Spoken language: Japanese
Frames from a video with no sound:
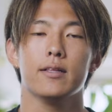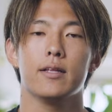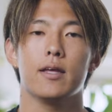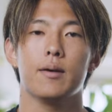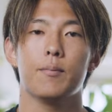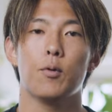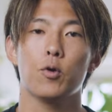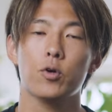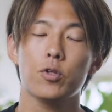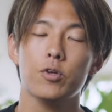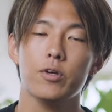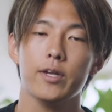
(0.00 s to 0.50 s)

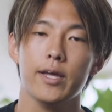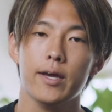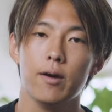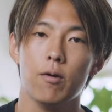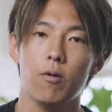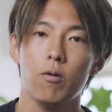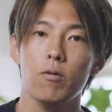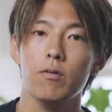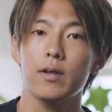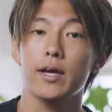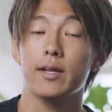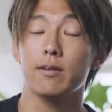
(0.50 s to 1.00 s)
で、僕のね
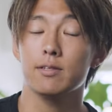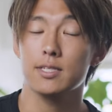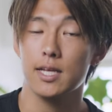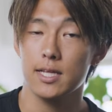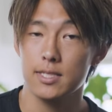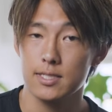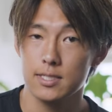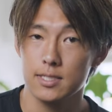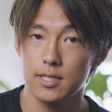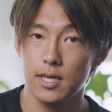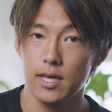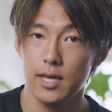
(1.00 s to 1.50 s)
本来の
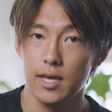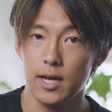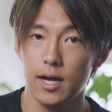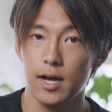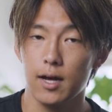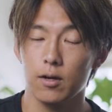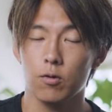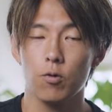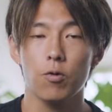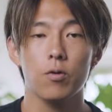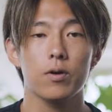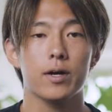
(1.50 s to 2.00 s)
撮影
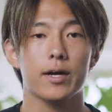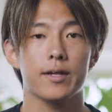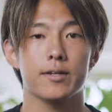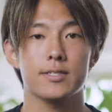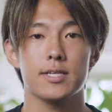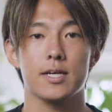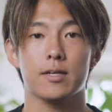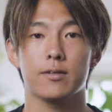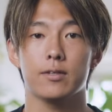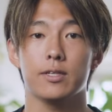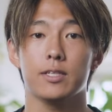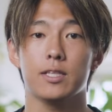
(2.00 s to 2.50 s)
や今回の
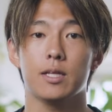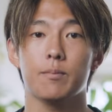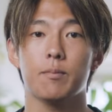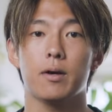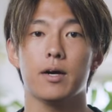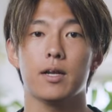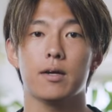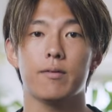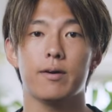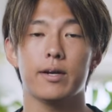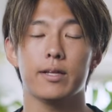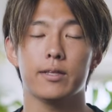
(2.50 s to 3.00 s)
作品で
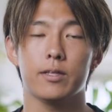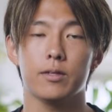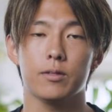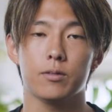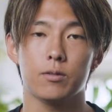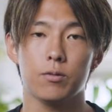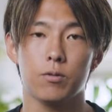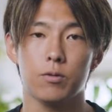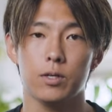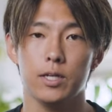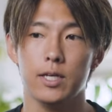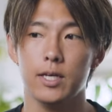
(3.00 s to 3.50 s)
も現れている
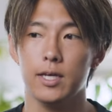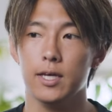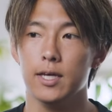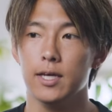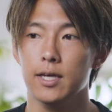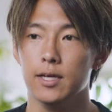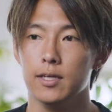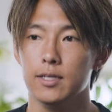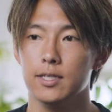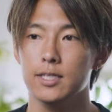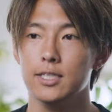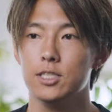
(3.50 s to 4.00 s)
通
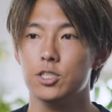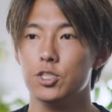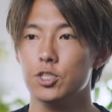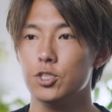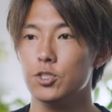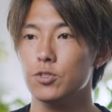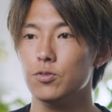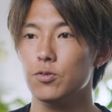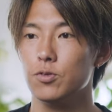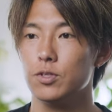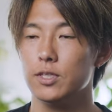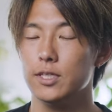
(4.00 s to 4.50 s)
り、一
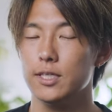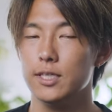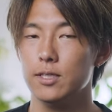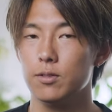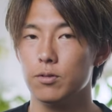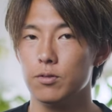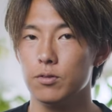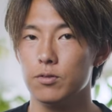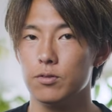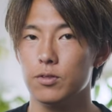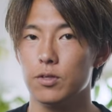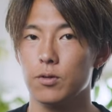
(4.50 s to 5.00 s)
瞬を切り
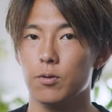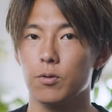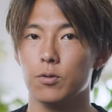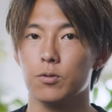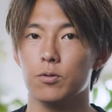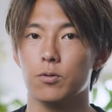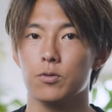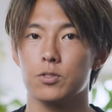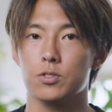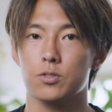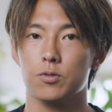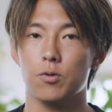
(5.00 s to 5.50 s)
取るっていうこ
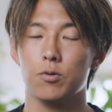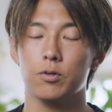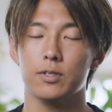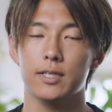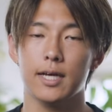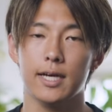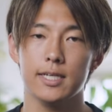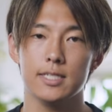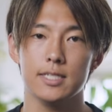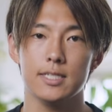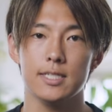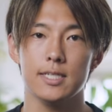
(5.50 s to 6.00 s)
とをすごく
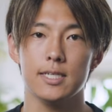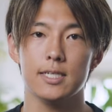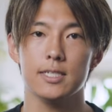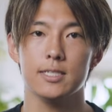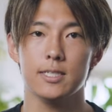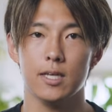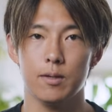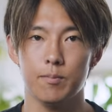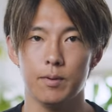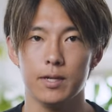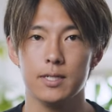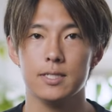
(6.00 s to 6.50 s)
大事に
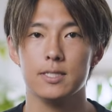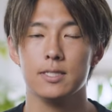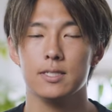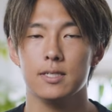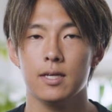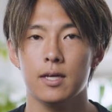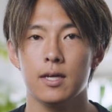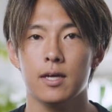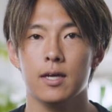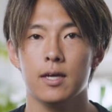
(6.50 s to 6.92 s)
しています。